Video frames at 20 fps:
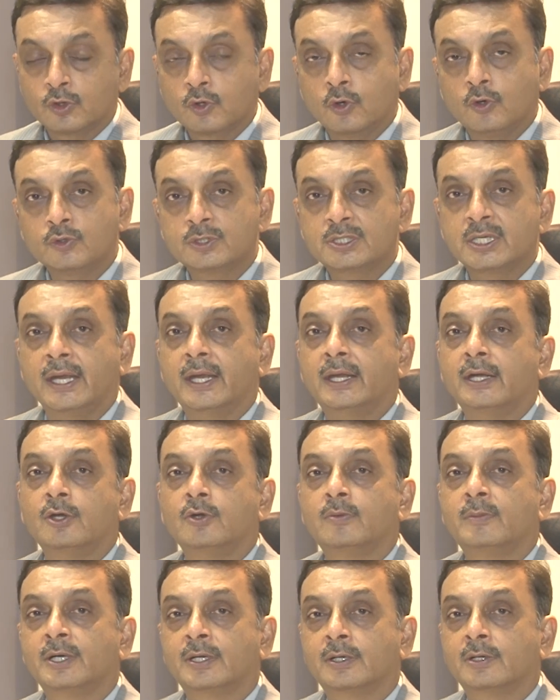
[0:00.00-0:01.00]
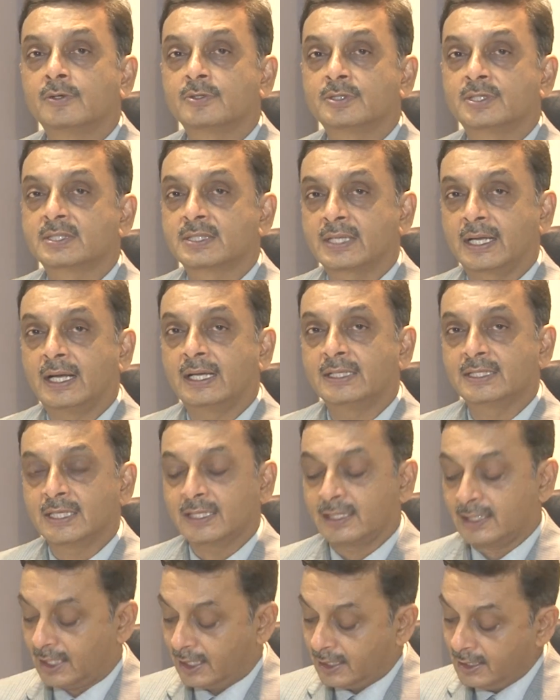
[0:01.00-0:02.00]
तो उसे एंडोमेट्रियोसिस कहा
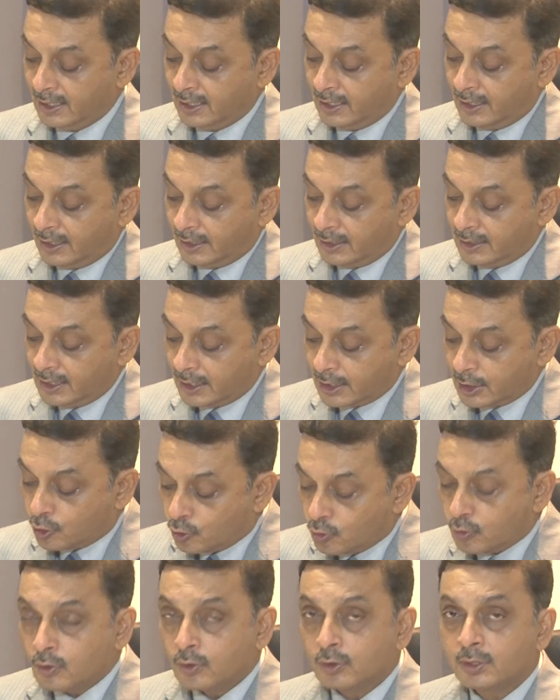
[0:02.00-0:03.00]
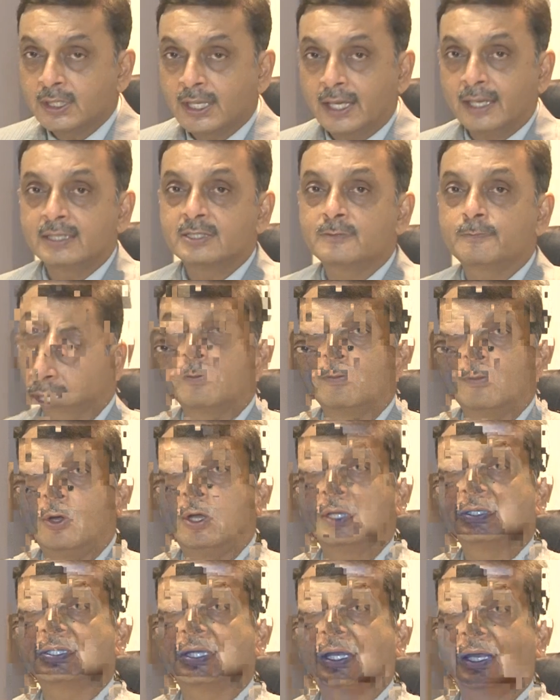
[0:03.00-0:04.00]
जाता है ये क्यों होता है इस पर
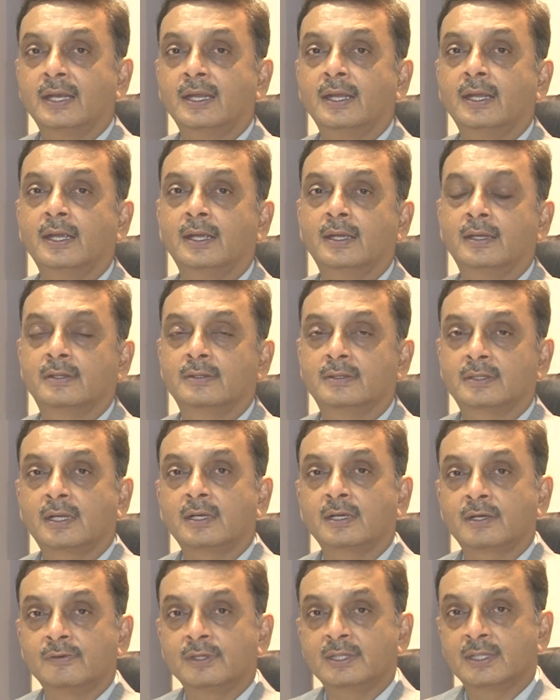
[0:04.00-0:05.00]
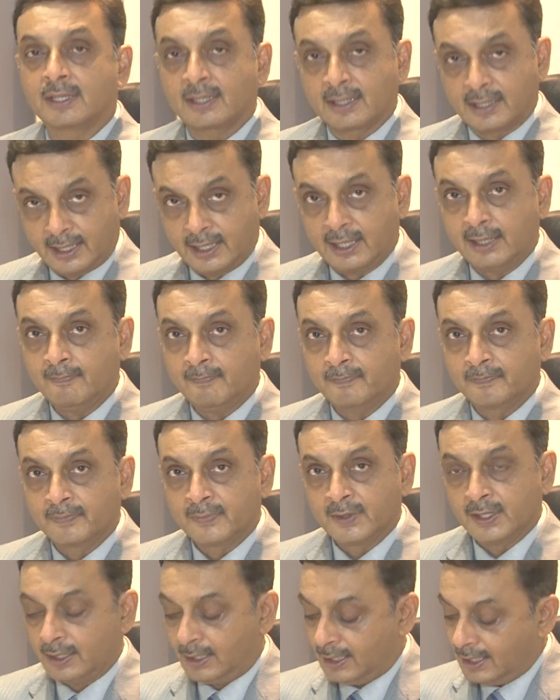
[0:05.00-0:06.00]
बहुत सारे तर्क वितर्क है
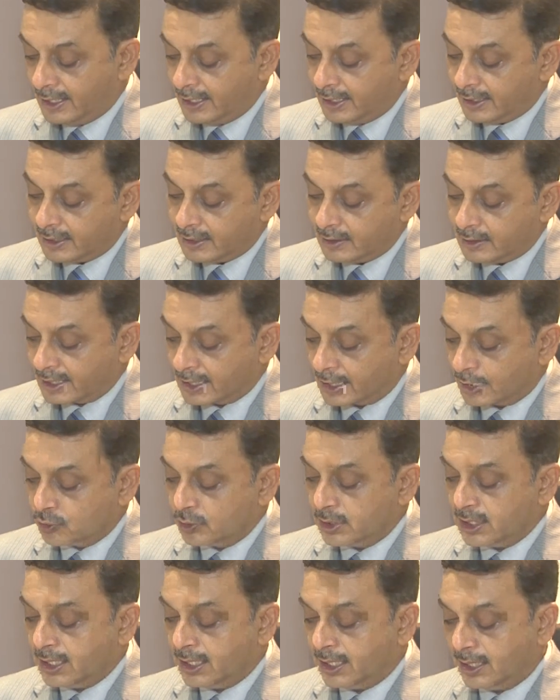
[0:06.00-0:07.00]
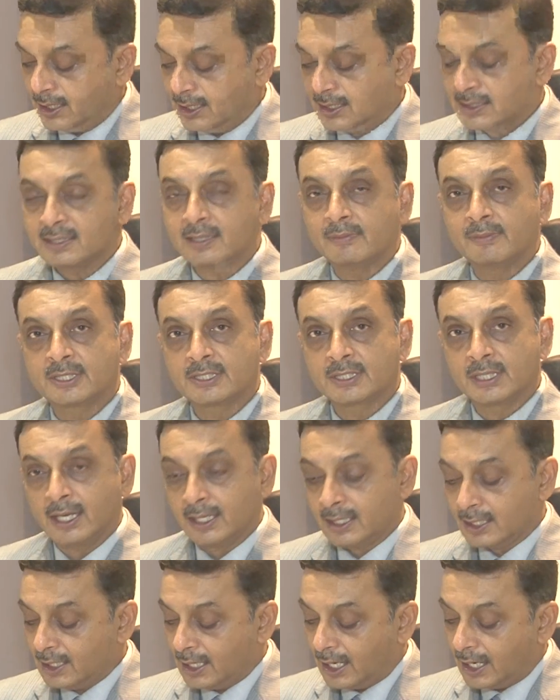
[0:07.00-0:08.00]
लेकिन ज़रूरी है ये समझना
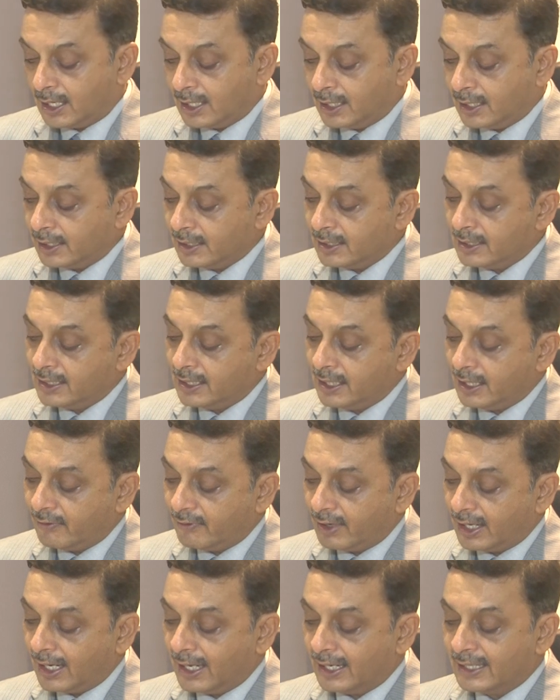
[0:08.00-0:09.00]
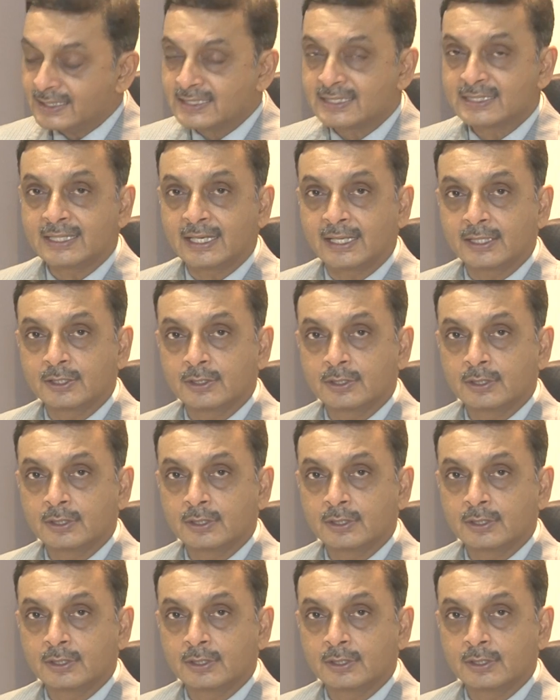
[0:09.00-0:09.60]
कि अगर ये वाला हिस्सा